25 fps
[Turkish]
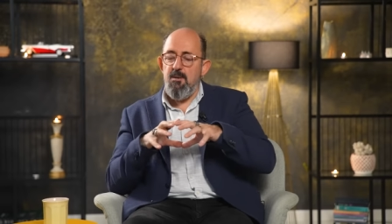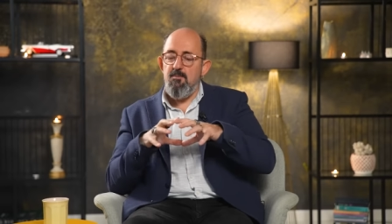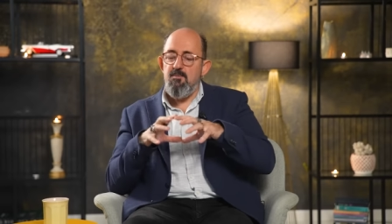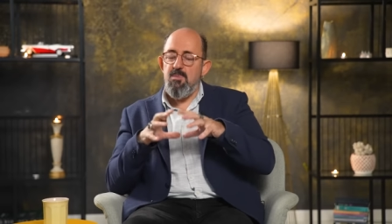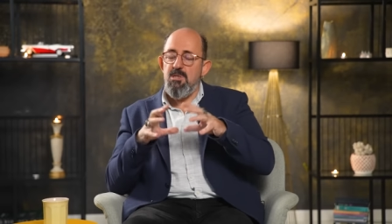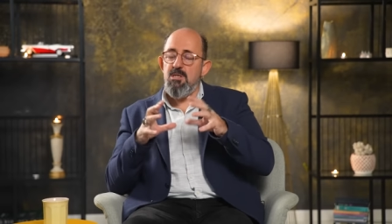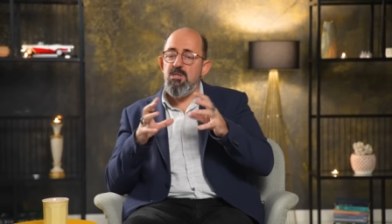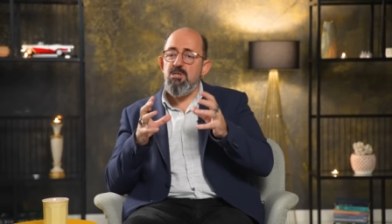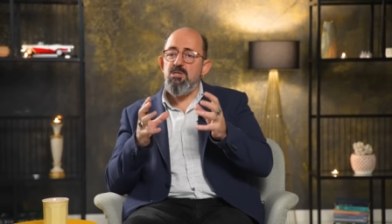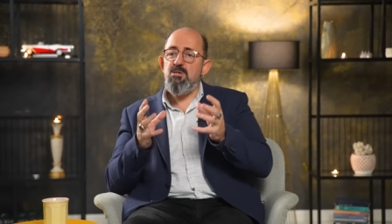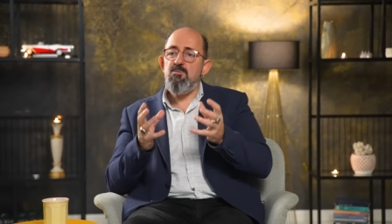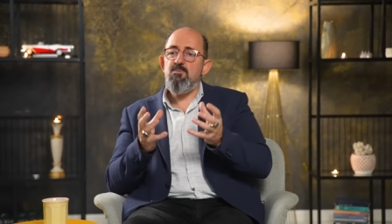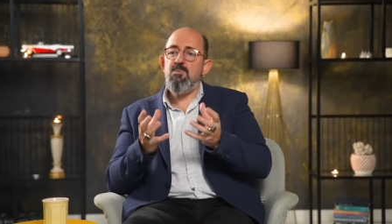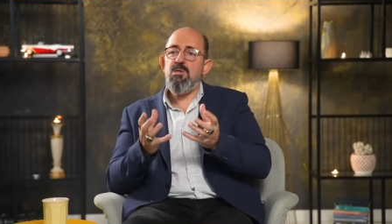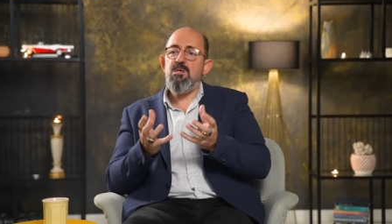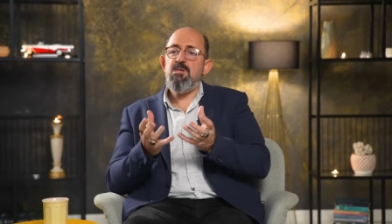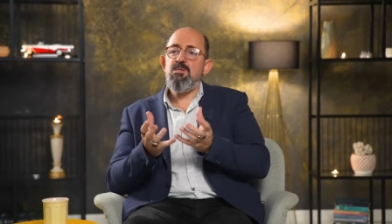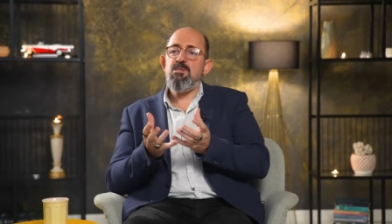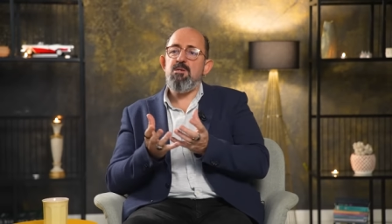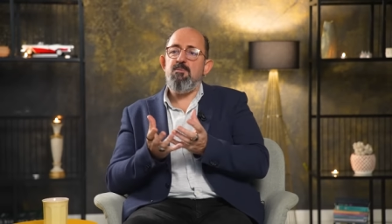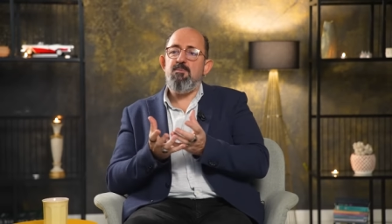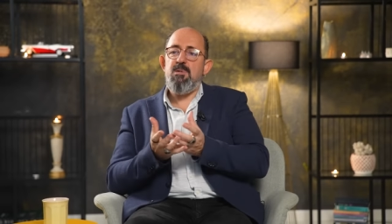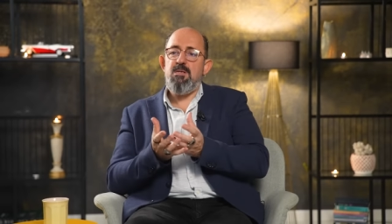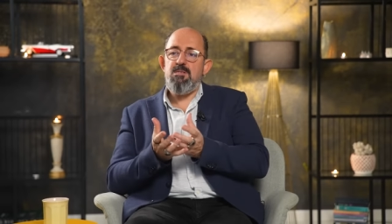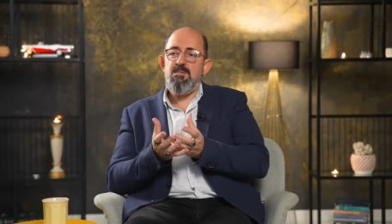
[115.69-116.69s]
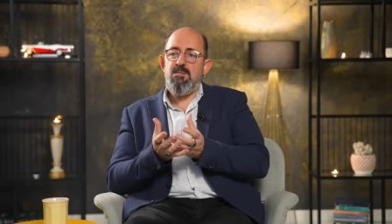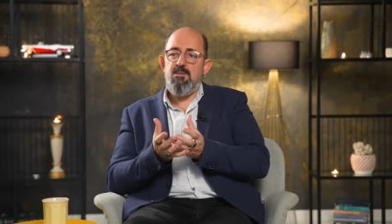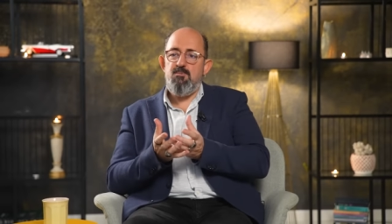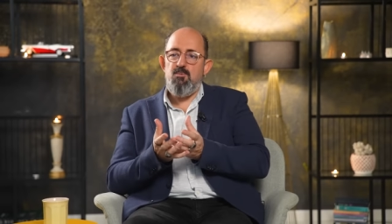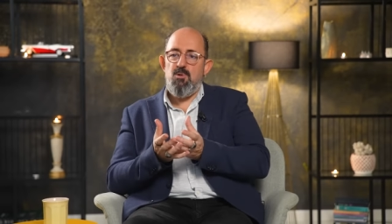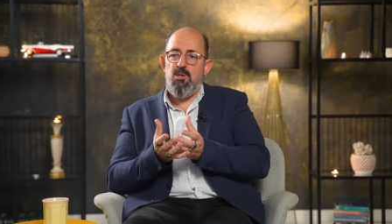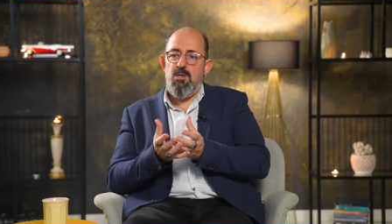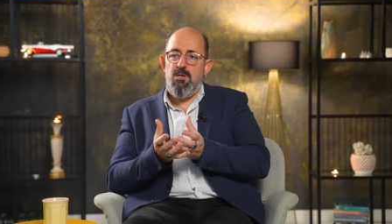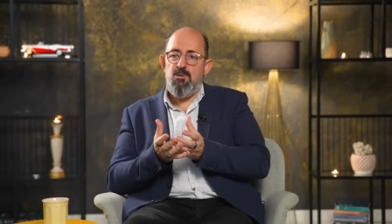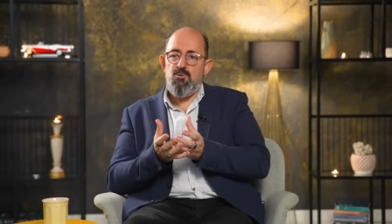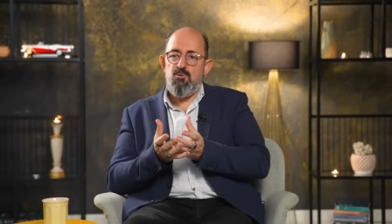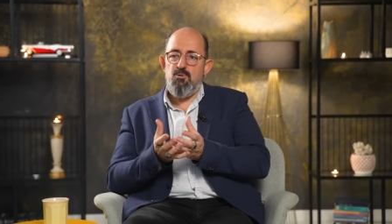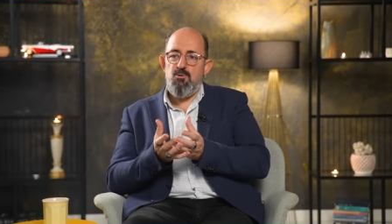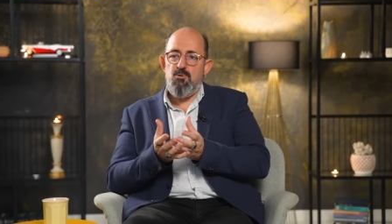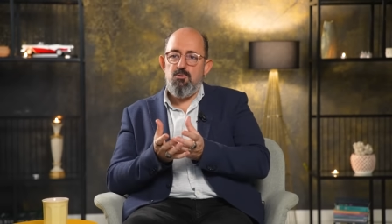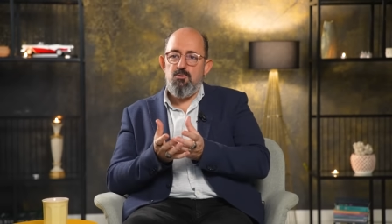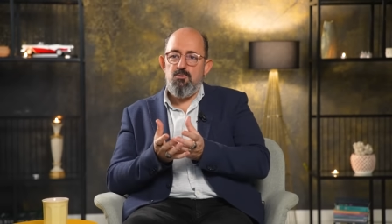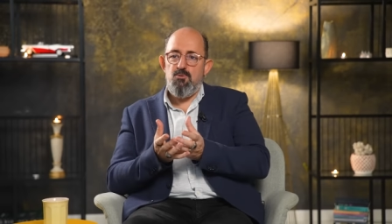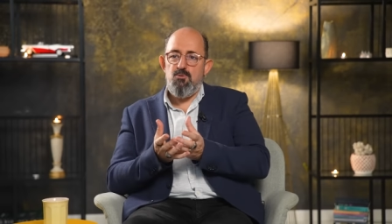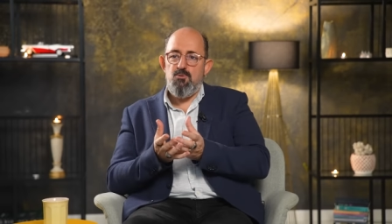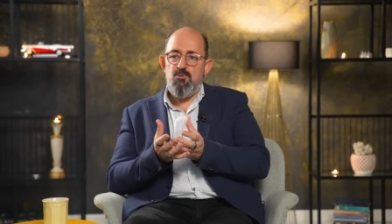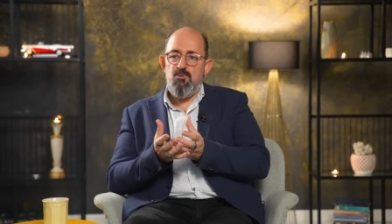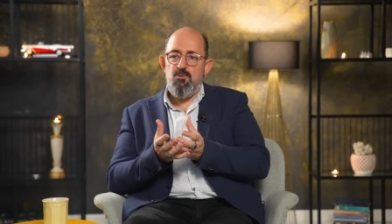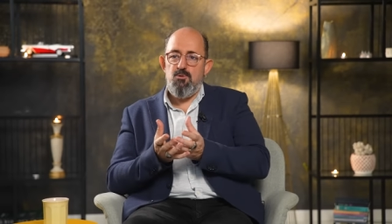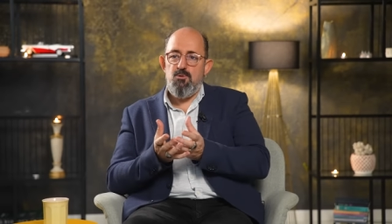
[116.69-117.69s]
bir de şimdiki zaman simülasyonu
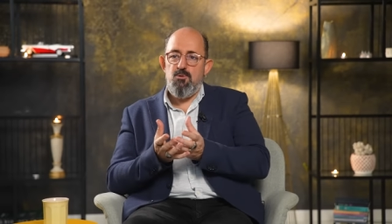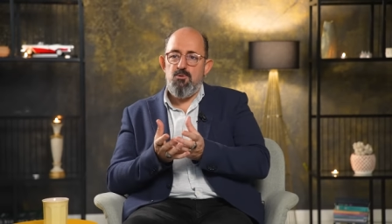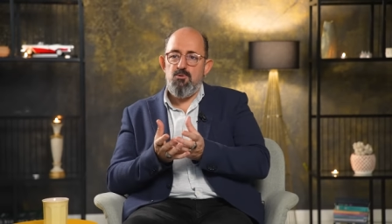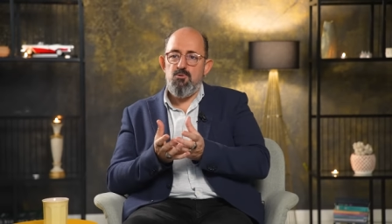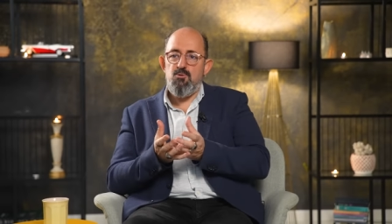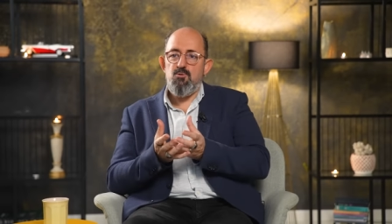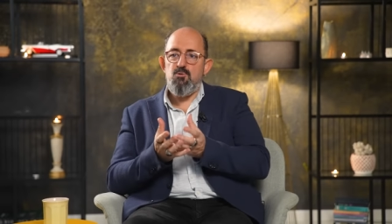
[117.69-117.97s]
oluşturuyoruz.